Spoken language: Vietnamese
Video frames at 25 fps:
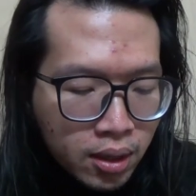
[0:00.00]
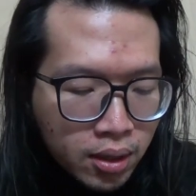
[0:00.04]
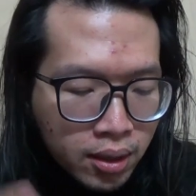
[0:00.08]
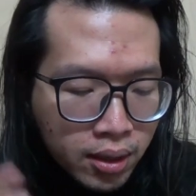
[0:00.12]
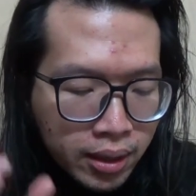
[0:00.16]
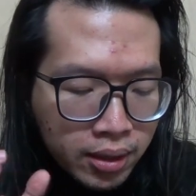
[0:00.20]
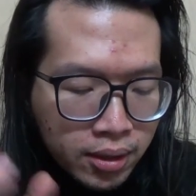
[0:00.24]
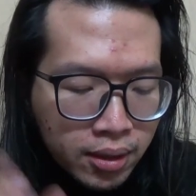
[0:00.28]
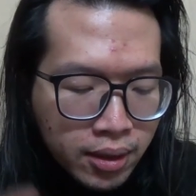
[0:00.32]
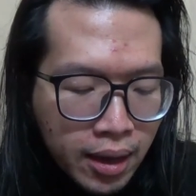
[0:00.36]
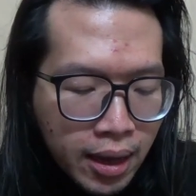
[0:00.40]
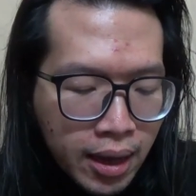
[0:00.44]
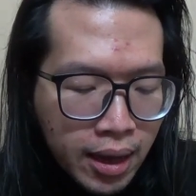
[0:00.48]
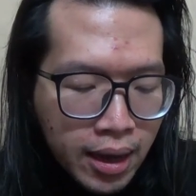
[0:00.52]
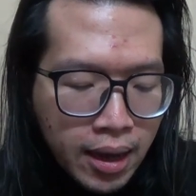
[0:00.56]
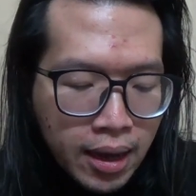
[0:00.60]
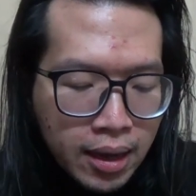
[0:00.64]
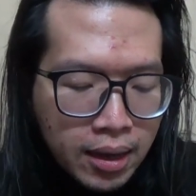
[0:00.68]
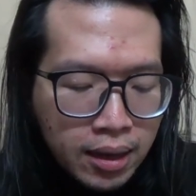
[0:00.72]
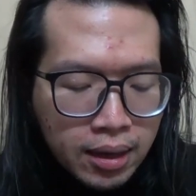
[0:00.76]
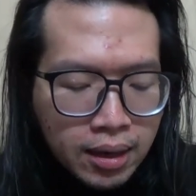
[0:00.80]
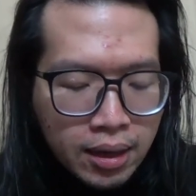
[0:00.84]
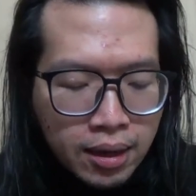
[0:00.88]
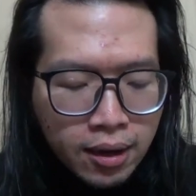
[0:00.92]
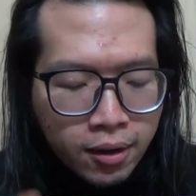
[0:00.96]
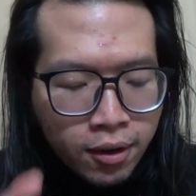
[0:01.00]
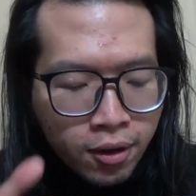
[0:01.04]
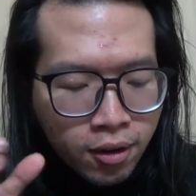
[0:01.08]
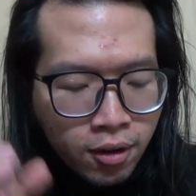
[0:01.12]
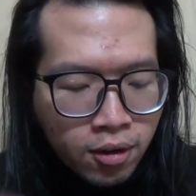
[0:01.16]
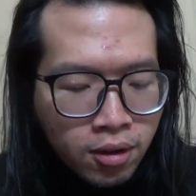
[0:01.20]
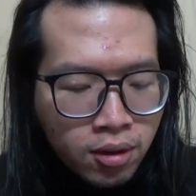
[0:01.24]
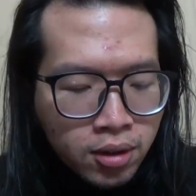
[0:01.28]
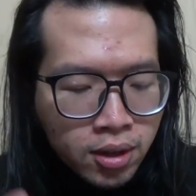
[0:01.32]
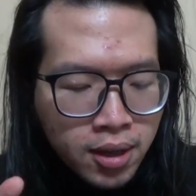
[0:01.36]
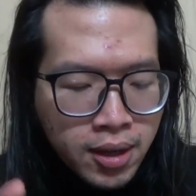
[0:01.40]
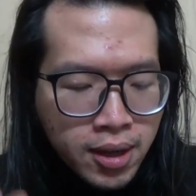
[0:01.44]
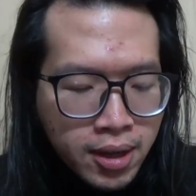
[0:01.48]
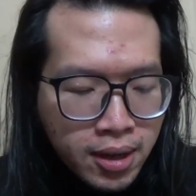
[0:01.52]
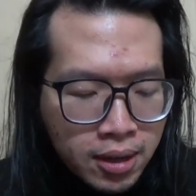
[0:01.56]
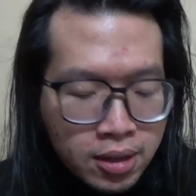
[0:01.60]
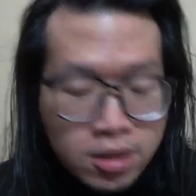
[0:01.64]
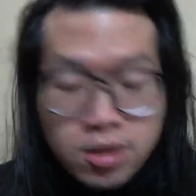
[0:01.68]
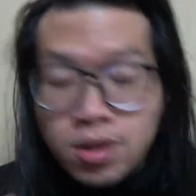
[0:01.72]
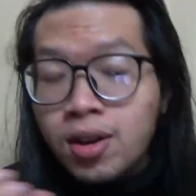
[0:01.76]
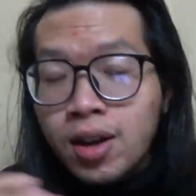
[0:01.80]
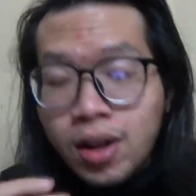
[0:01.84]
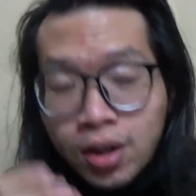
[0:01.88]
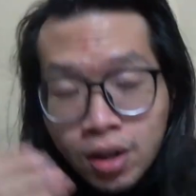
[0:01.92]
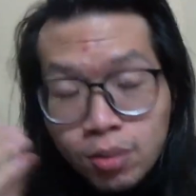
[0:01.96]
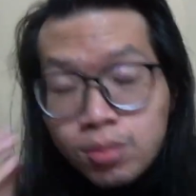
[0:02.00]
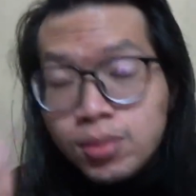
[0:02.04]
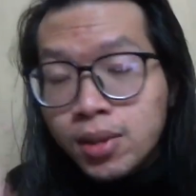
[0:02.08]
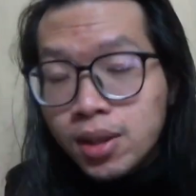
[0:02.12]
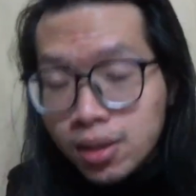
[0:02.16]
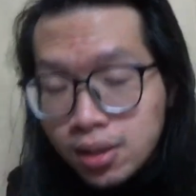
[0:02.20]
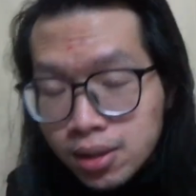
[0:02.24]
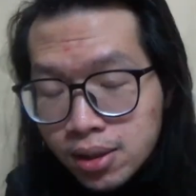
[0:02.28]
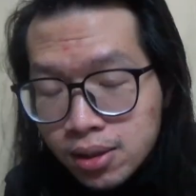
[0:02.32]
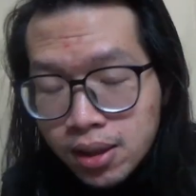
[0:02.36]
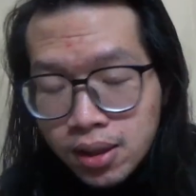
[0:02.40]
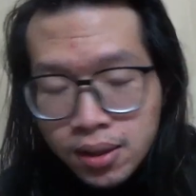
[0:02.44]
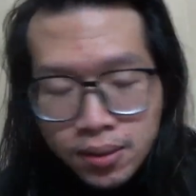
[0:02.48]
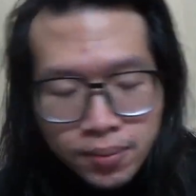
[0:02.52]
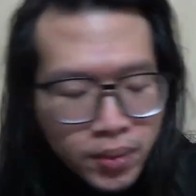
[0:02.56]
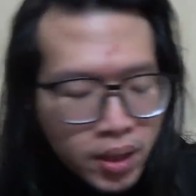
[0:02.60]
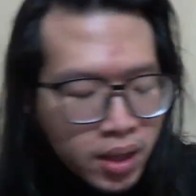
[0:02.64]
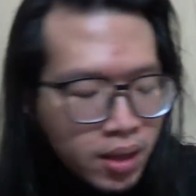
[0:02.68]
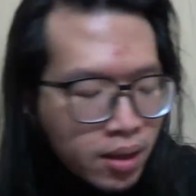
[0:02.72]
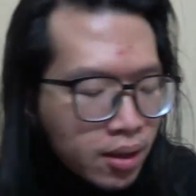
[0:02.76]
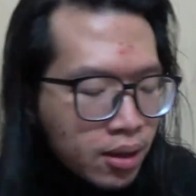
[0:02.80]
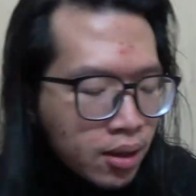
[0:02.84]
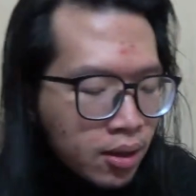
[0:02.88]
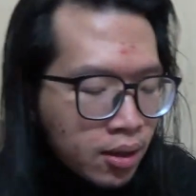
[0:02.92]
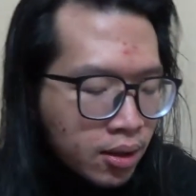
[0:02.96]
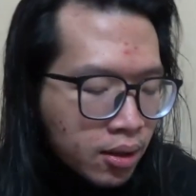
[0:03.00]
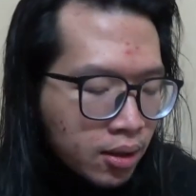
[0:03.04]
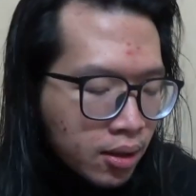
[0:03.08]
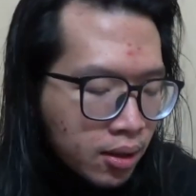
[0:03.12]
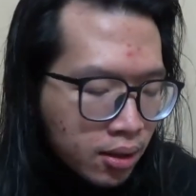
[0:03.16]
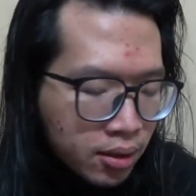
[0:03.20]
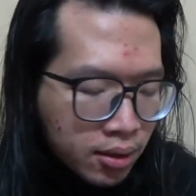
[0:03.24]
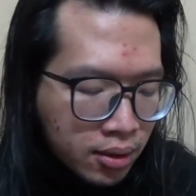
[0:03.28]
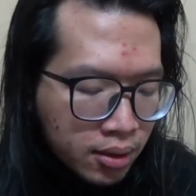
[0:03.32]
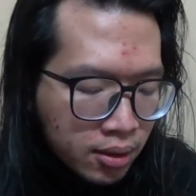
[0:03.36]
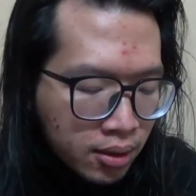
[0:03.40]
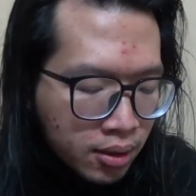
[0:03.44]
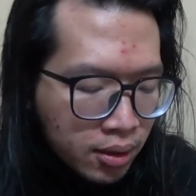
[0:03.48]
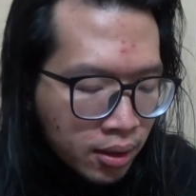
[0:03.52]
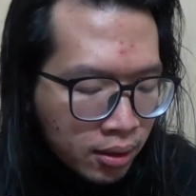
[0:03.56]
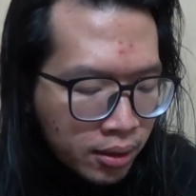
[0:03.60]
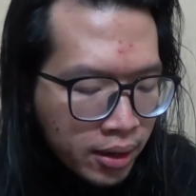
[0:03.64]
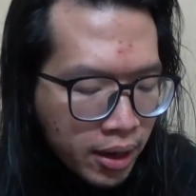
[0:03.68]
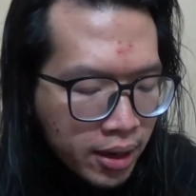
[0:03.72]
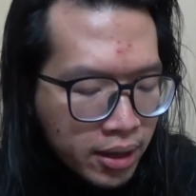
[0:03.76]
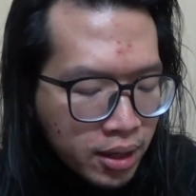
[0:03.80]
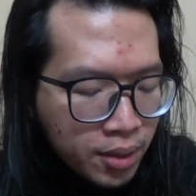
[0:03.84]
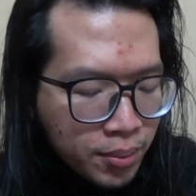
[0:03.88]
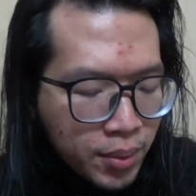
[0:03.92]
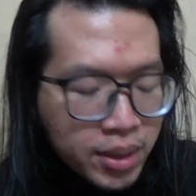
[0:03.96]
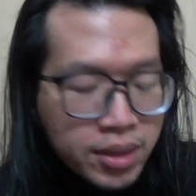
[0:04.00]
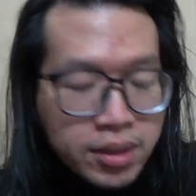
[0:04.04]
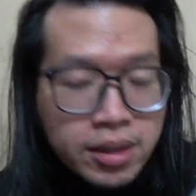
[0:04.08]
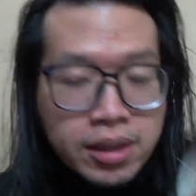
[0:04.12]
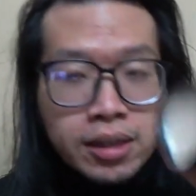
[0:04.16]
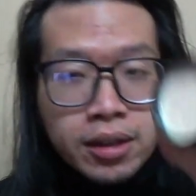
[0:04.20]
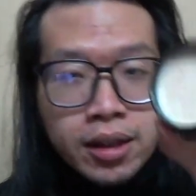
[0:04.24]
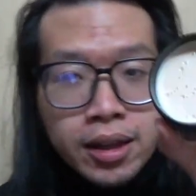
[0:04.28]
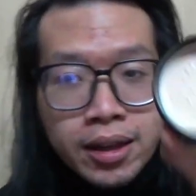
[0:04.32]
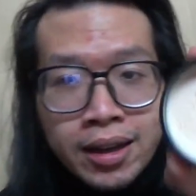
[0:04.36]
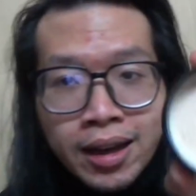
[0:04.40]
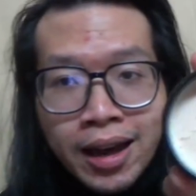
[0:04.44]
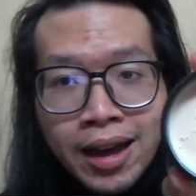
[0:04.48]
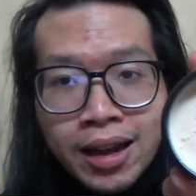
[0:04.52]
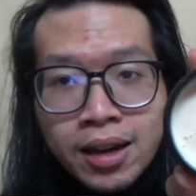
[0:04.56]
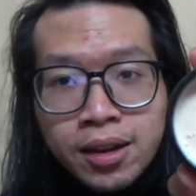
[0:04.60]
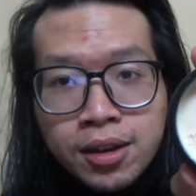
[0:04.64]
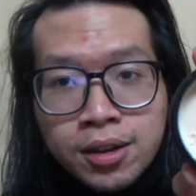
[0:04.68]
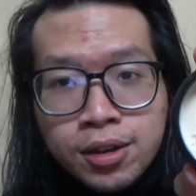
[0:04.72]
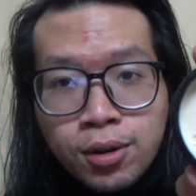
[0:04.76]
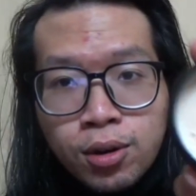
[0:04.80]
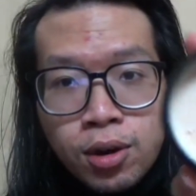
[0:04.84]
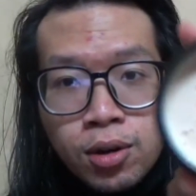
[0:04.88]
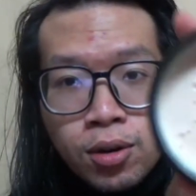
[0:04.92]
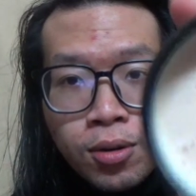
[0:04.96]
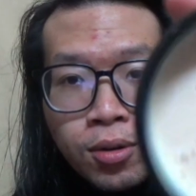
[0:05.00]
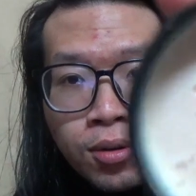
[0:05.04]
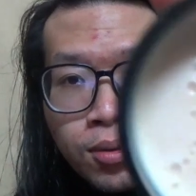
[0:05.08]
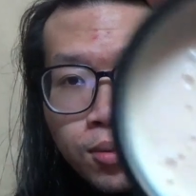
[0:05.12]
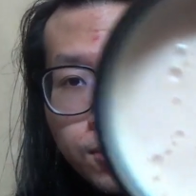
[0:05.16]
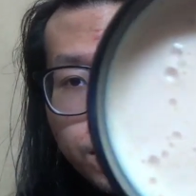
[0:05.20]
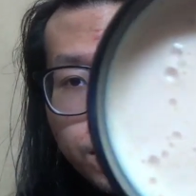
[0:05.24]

cái thứ hai là nó có thể là do công thức nữa à, ở đây thì mình nhìn thấy khá là nhiều lỗ